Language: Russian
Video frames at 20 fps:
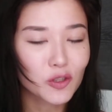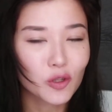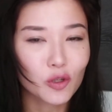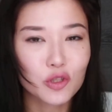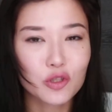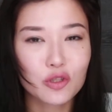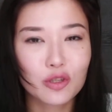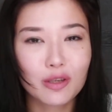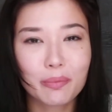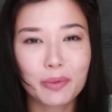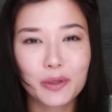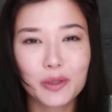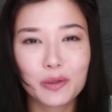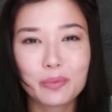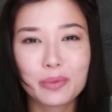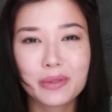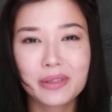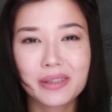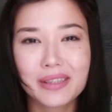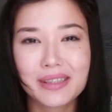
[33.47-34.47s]
все, что я
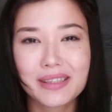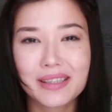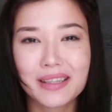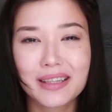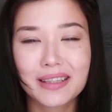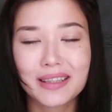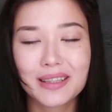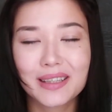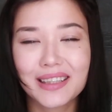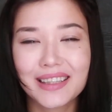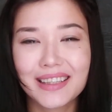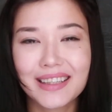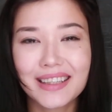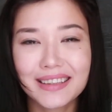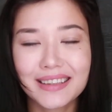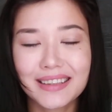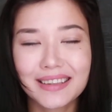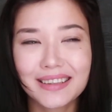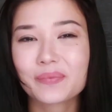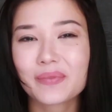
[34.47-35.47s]
полюбила за это
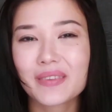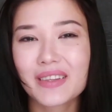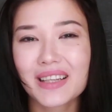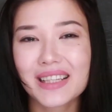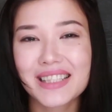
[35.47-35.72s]
лето.